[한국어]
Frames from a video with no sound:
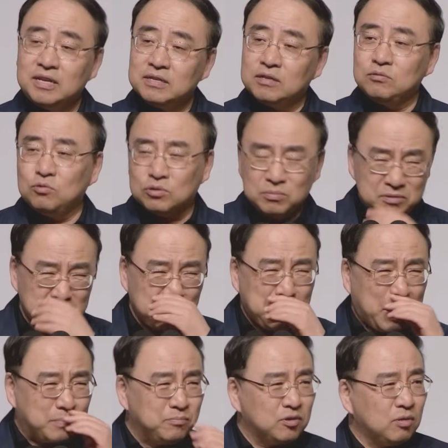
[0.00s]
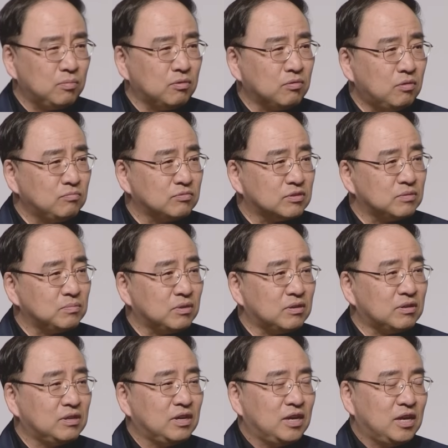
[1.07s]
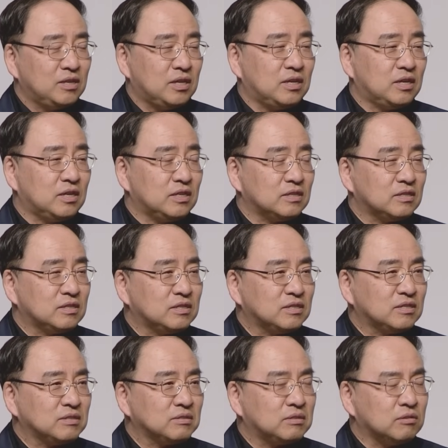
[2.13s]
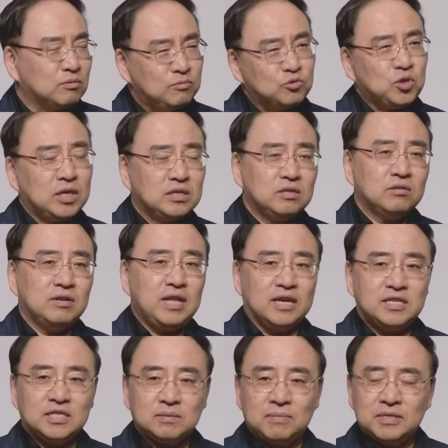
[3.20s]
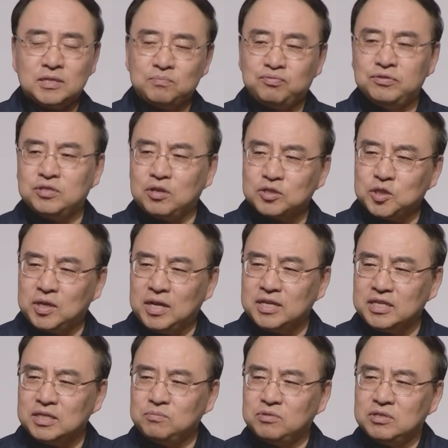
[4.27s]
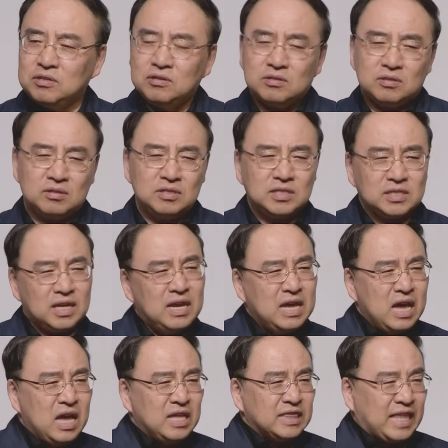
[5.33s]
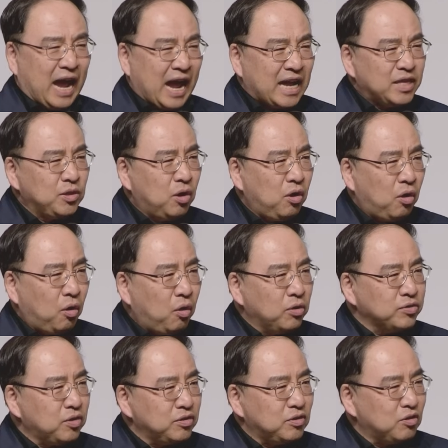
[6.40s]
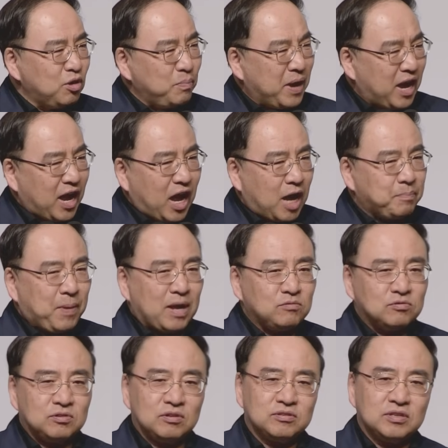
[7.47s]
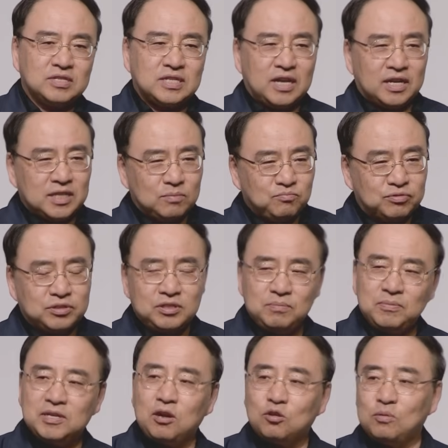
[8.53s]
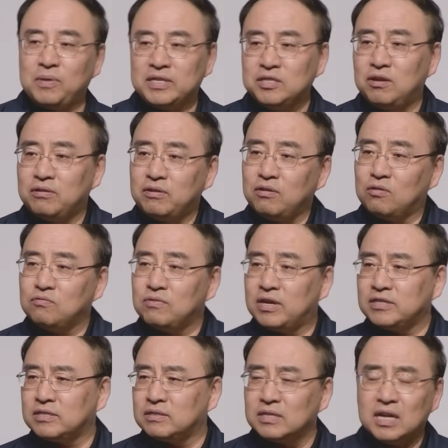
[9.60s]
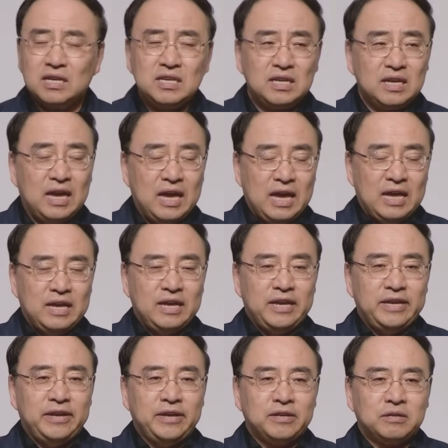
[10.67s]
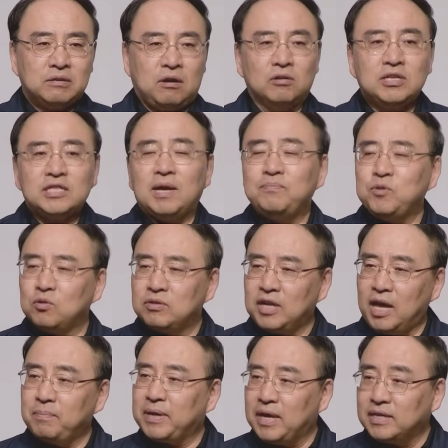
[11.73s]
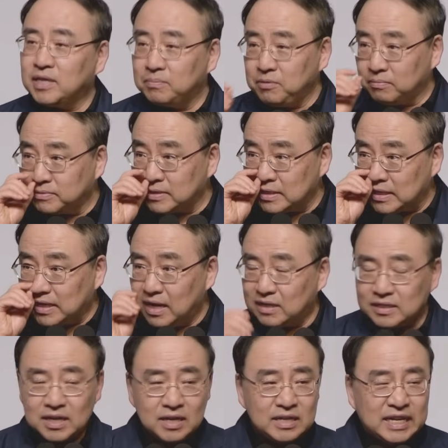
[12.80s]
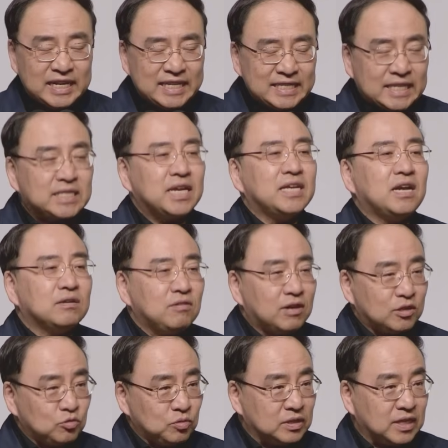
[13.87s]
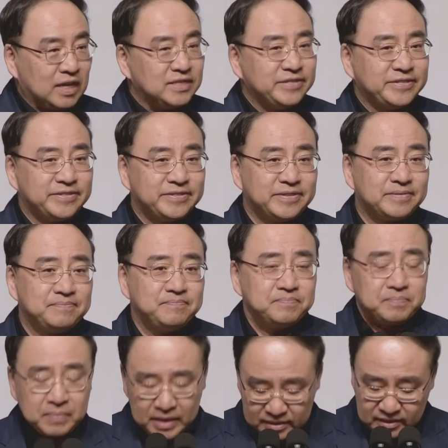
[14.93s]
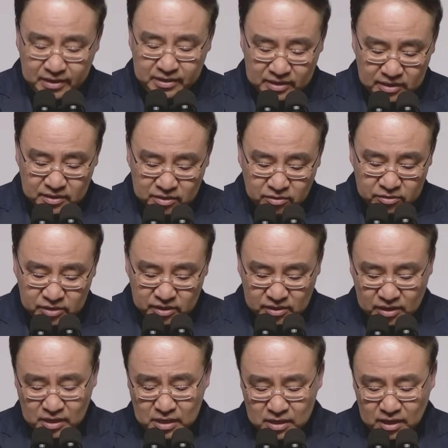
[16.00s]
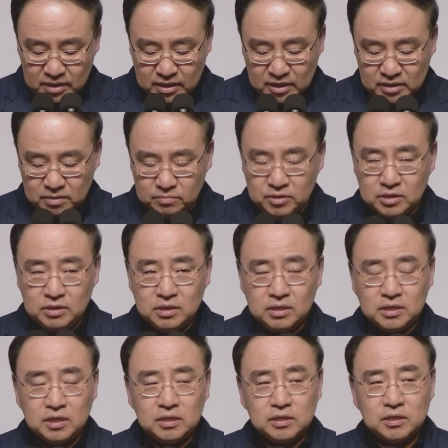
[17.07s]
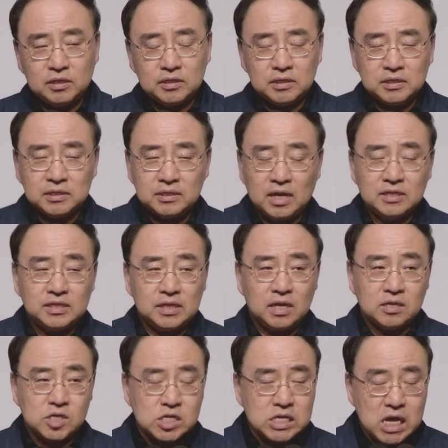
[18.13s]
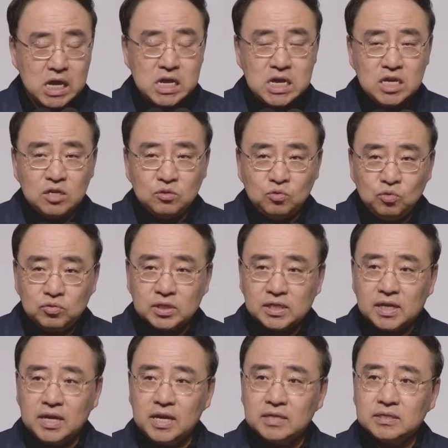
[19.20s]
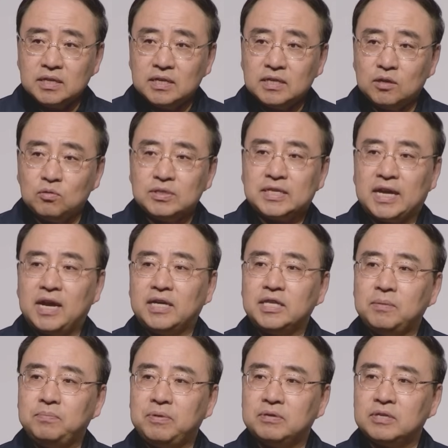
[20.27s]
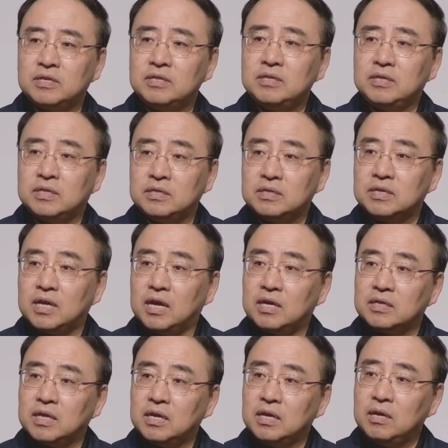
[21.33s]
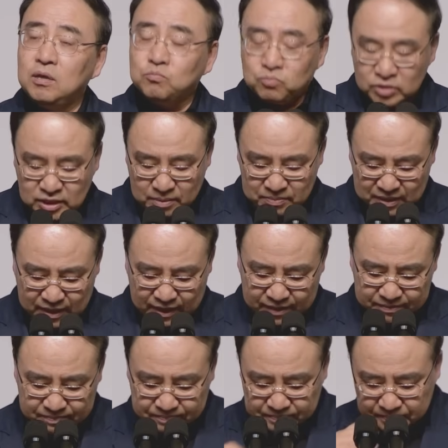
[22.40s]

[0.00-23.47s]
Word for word: 그래서 요즘 그런 거 안 물어보고 무슨 뭐 어, 그것도 뭐 최근 건 아니지만 이제 분석 철학이니 뭐 이런 것들은 이제 단어, 언어 이런 거막 파고들어서 그 안에 무슨 의미가 있고 막 이런 거 연구하죠. 그러니까 이 거대 담론은 해봐야 해답이 없으니까 그냥 디테일한 거 가지고 이렇게 하는 거죠. 자, 그러니까 이것이 하나님을 어, 상실한 그러니까 육체의 세계로 제한해버린 인간의 문제입니다.